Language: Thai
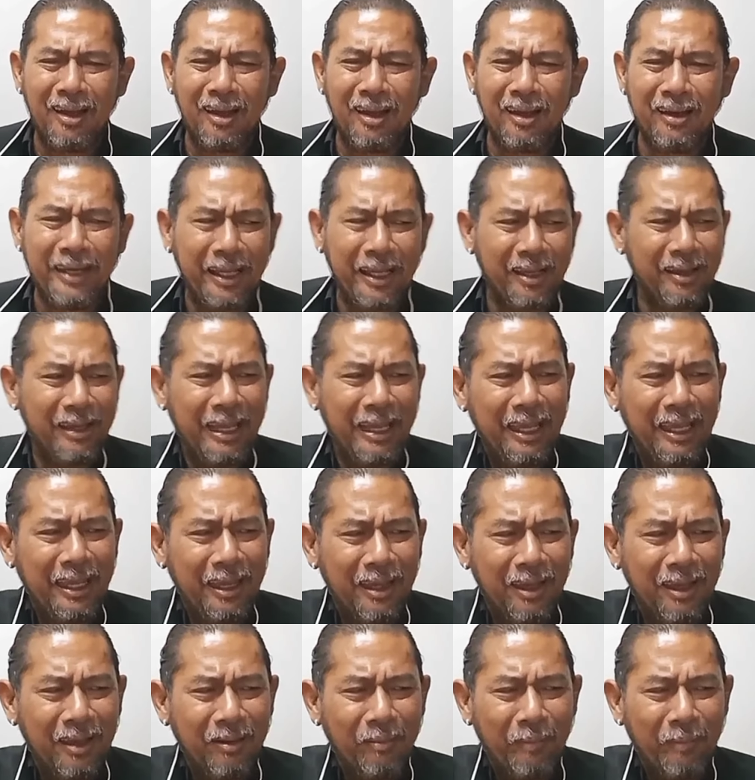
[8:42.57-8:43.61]
นิกกี้
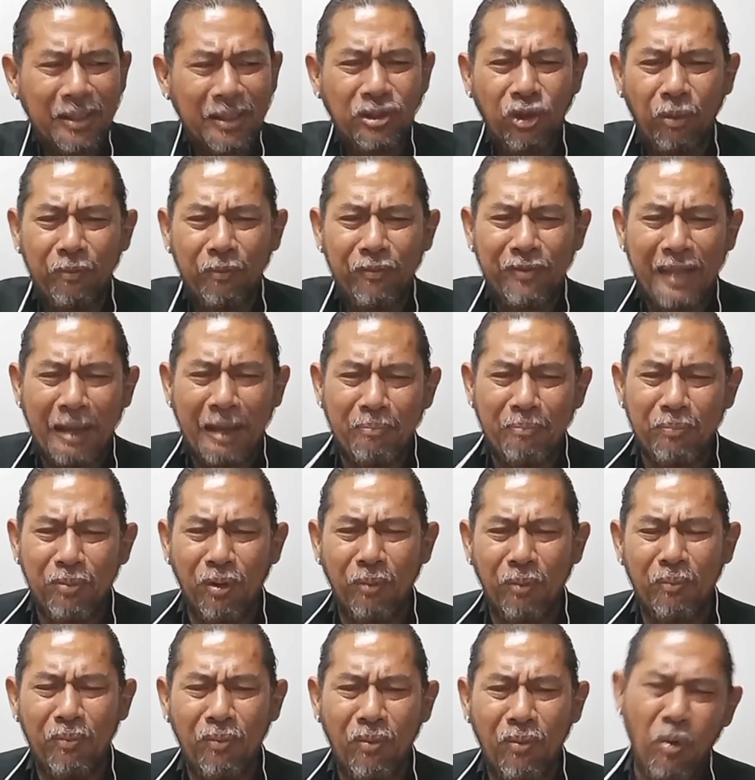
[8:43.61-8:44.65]
มาตบทรัพย์ผ
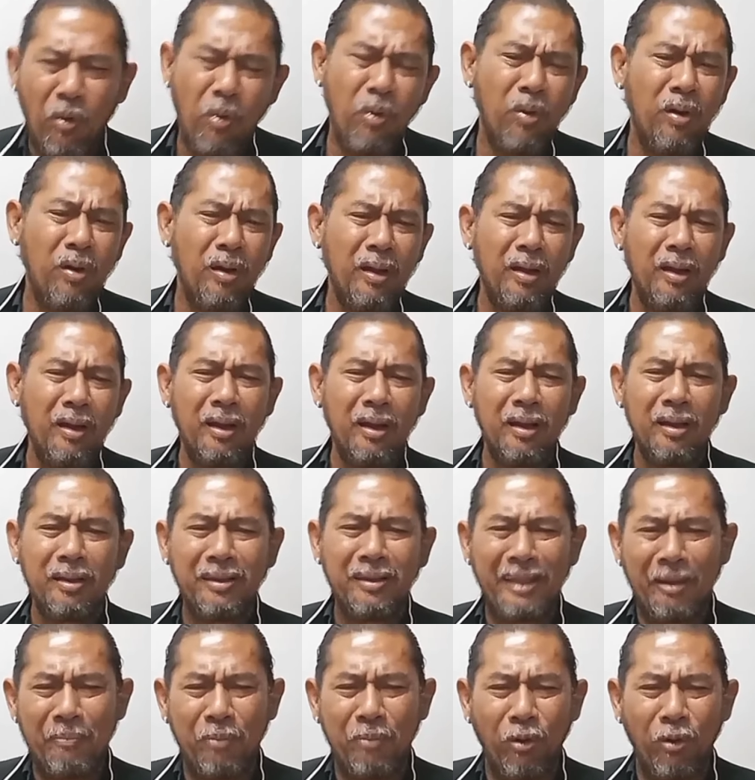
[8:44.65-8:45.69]
มโอ้
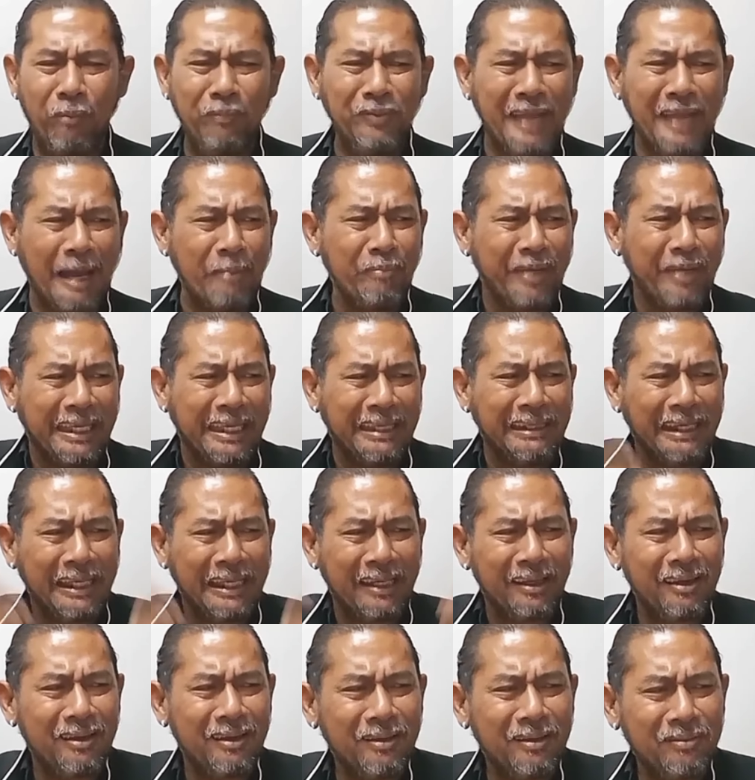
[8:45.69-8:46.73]
ถ้าผมทำคลินิก
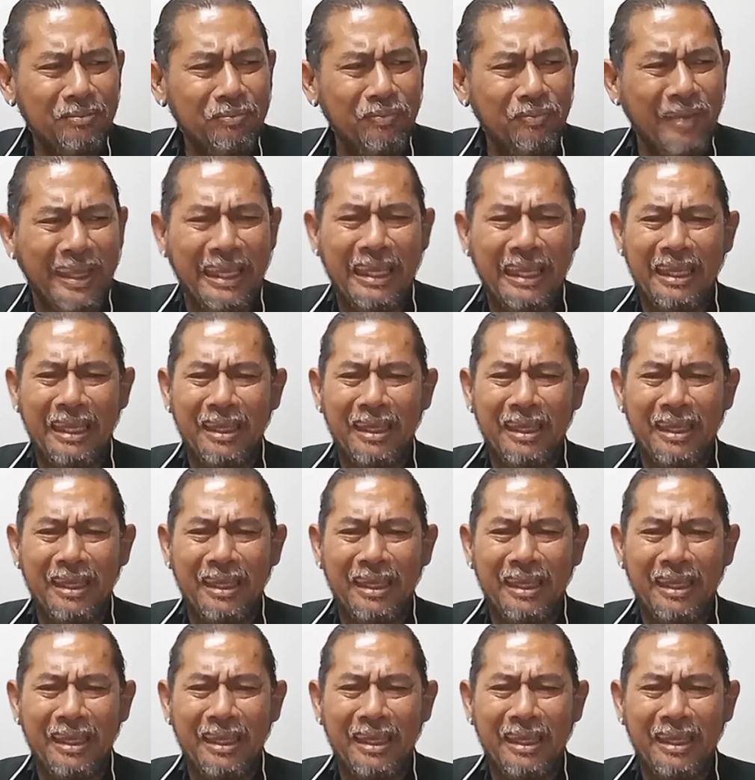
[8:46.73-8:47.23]
ดี